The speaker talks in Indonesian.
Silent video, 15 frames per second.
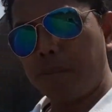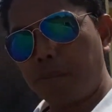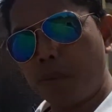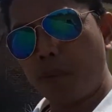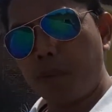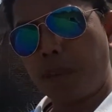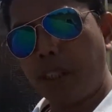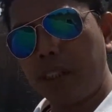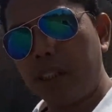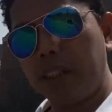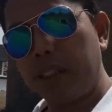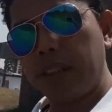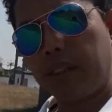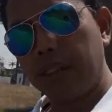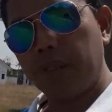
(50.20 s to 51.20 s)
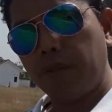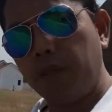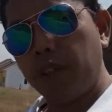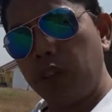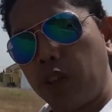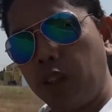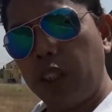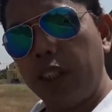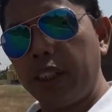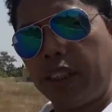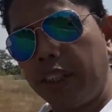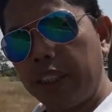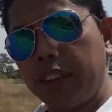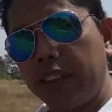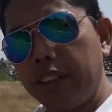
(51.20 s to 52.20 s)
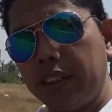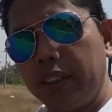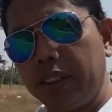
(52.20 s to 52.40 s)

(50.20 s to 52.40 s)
perumahan Widoro Gading ini